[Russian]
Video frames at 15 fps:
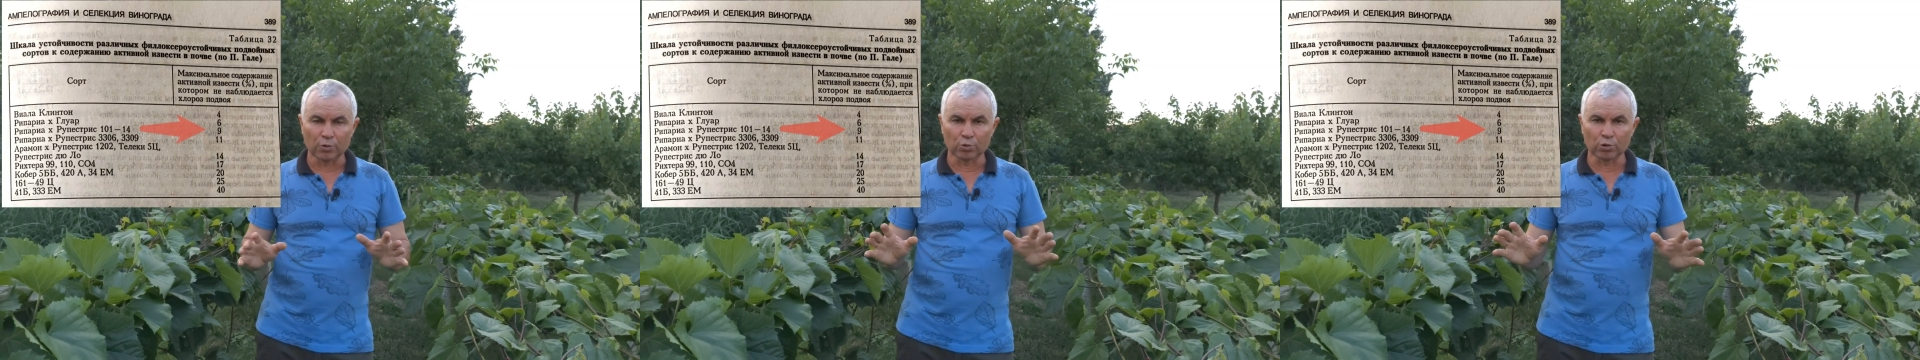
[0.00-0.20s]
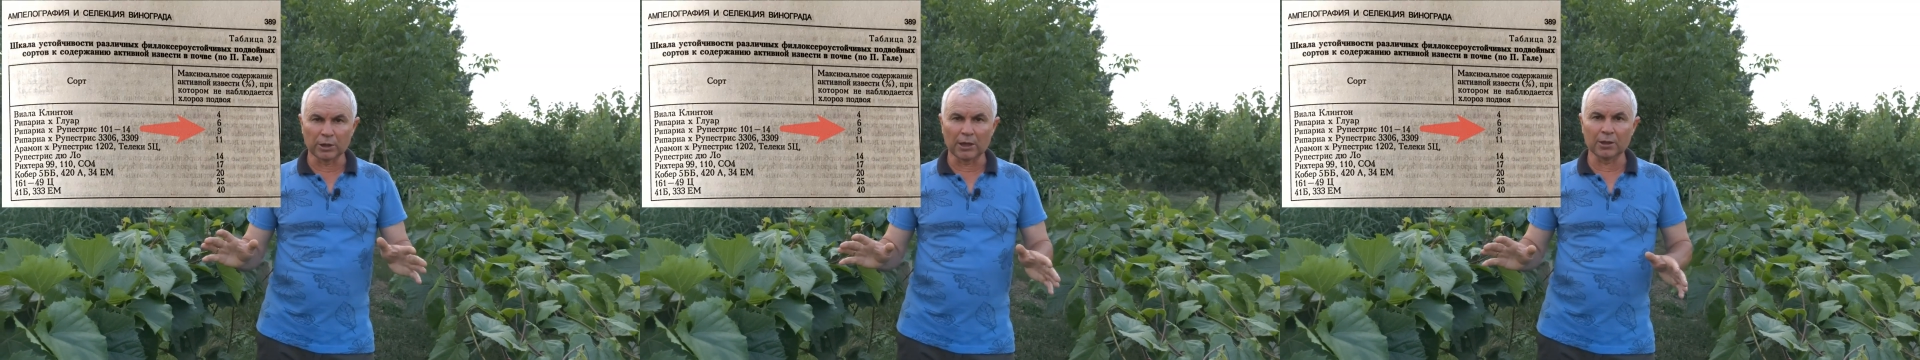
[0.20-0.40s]

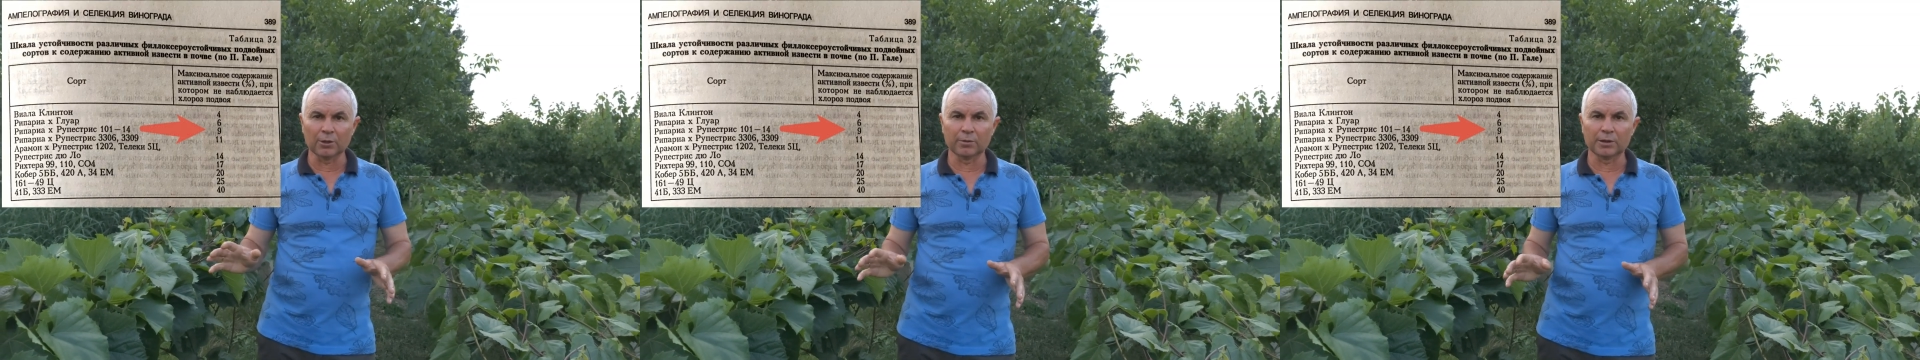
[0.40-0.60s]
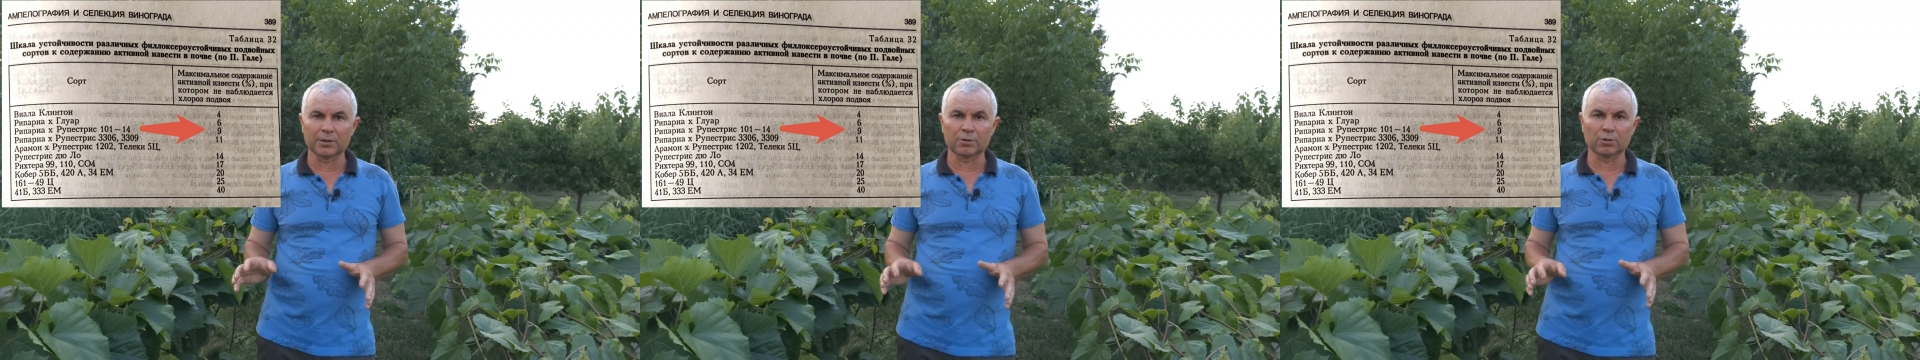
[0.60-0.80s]
у
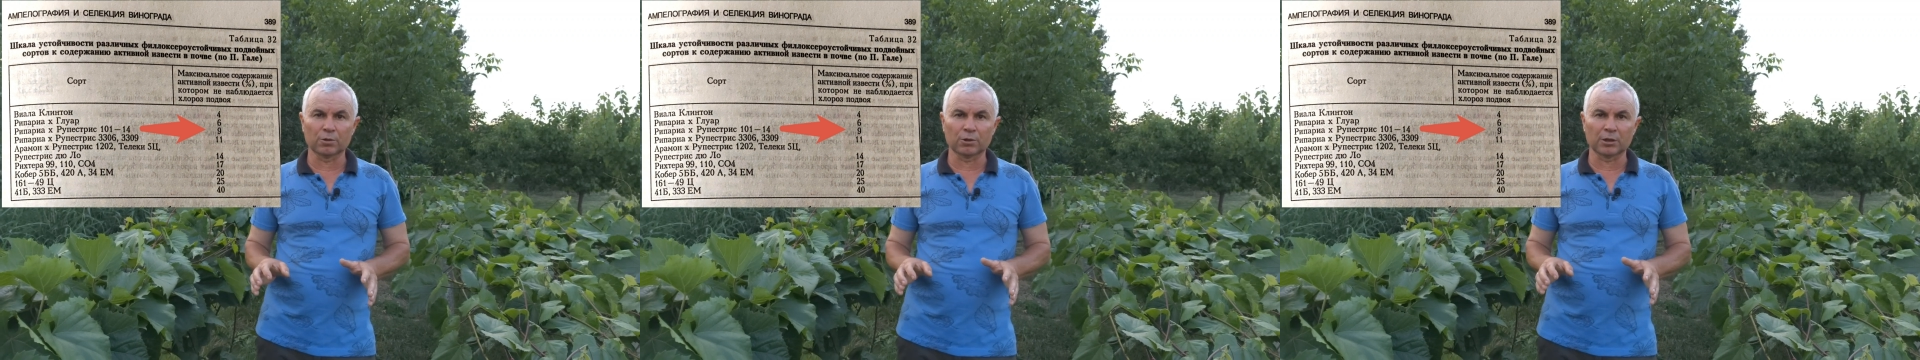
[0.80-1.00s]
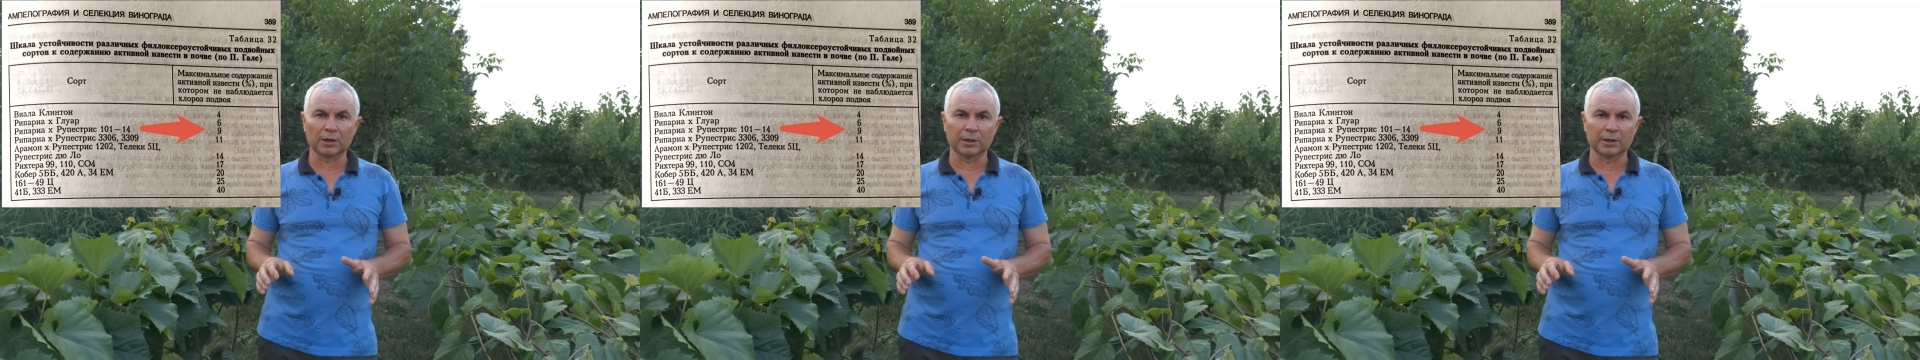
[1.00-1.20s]
данного
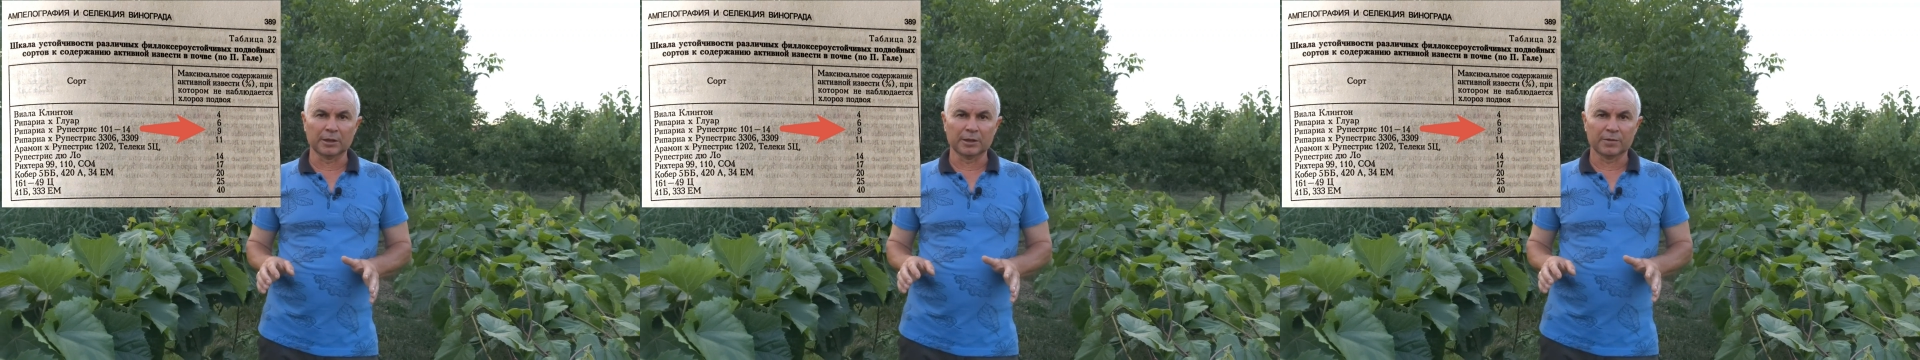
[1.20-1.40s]
сорта